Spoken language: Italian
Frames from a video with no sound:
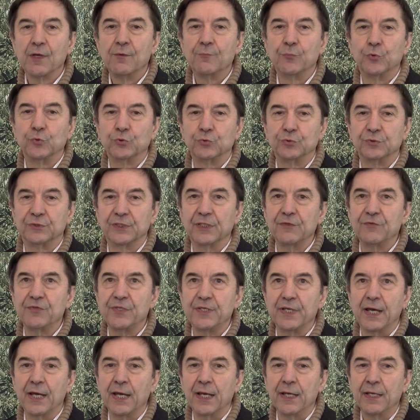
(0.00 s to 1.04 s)

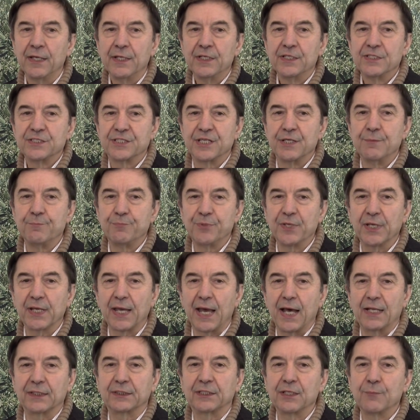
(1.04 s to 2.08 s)
Purtuttavia, se
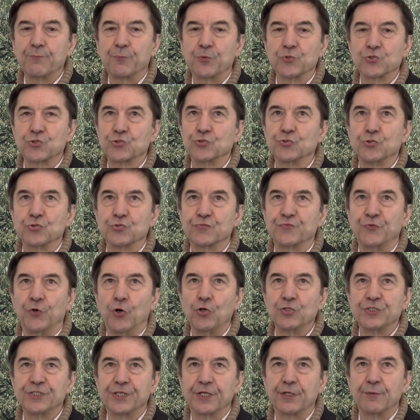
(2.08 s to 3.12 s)
impiegate, possono
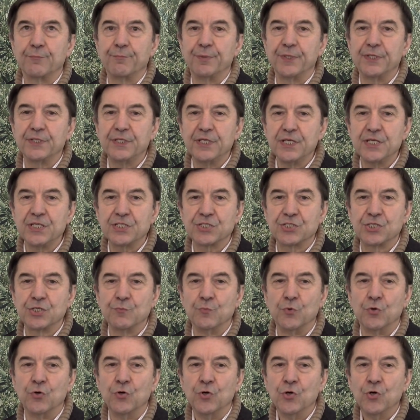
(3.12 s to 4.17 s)
svolgere
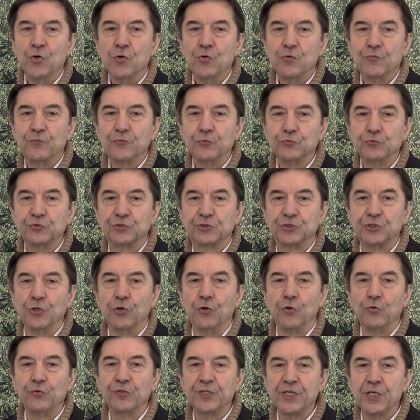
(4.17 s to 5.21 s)
benissimo
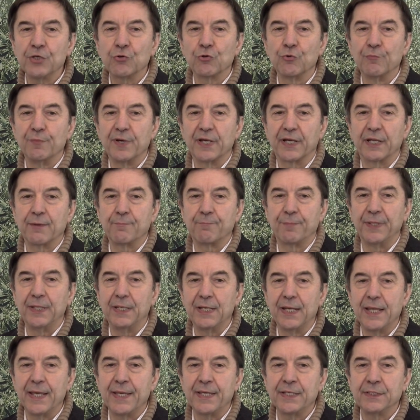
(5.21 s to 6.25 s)
funzioni come
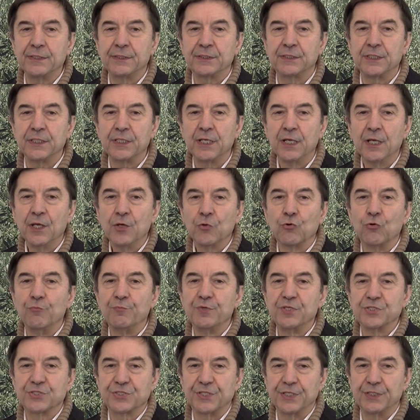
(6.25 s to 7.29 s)
repellenti,
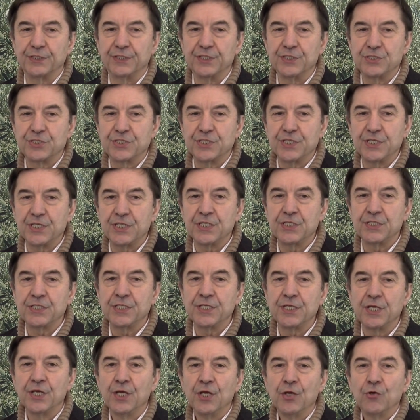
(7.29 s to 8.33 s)
come
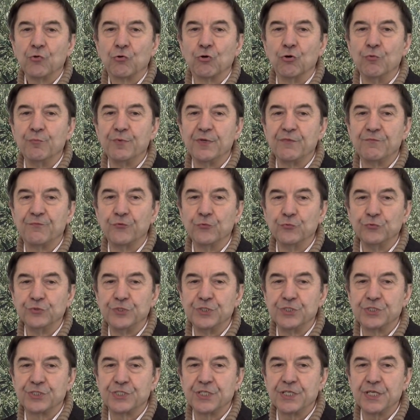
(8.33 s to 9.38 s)
insetticidi, come
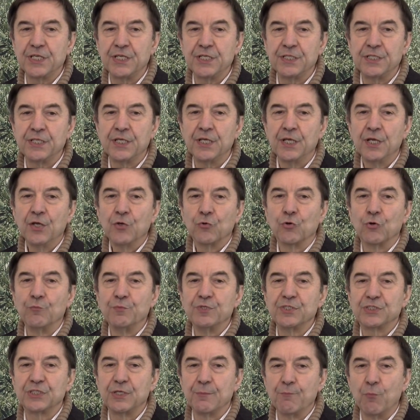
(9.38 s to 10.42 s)
fungicidi,
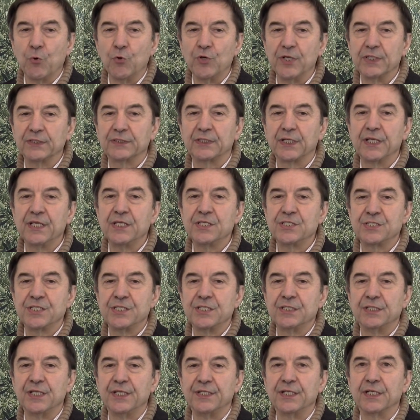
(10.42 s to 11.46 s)
come
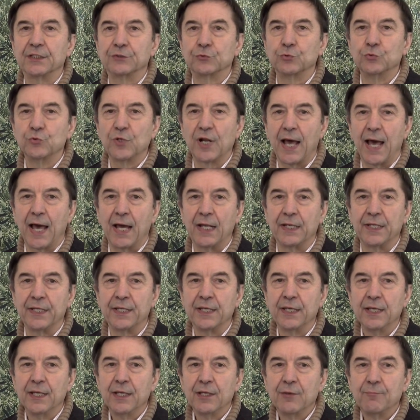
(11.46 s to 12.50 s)
stimolatrici dei naturali
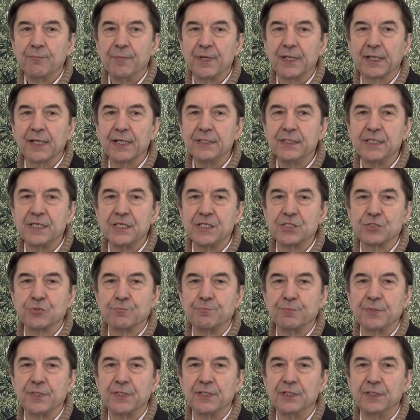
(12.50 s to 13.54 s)

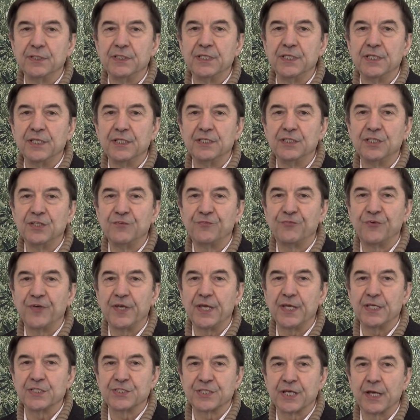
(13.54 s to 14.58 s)
meccanismi di
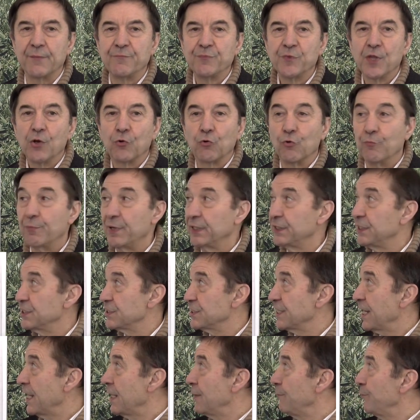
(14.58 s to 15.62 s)
difesa, come ad
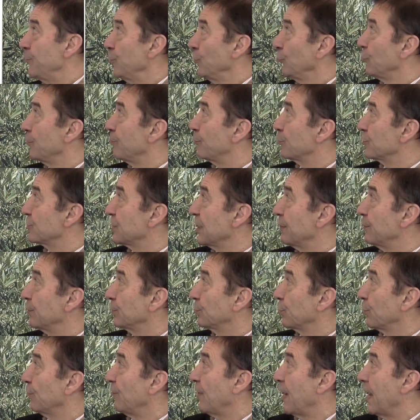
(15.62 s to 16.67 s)
esempio noi possiamo
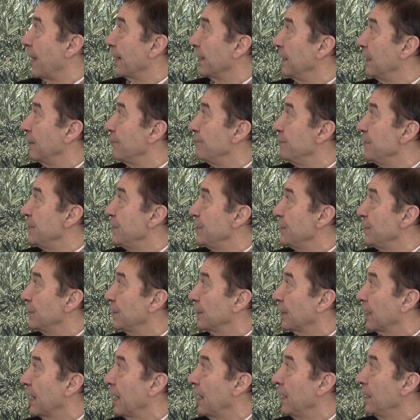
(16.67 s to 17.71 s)
trovare la
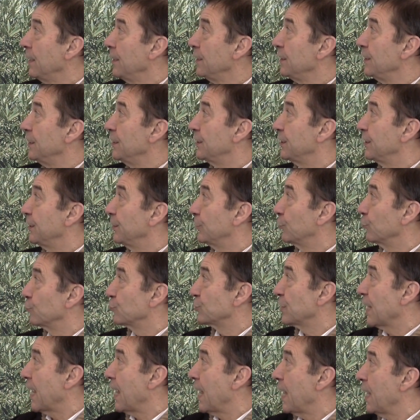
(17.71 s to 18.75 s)
birra, il
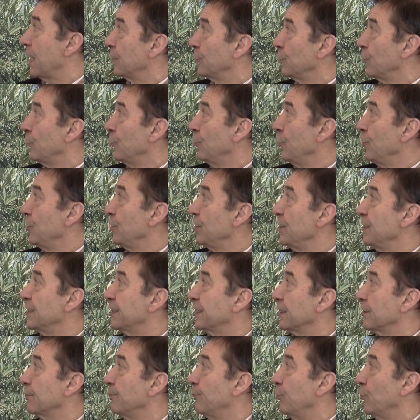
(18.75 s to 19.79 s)
chitosano, il
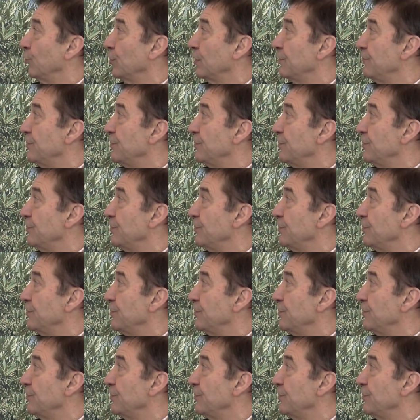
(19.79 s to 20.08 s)
carbone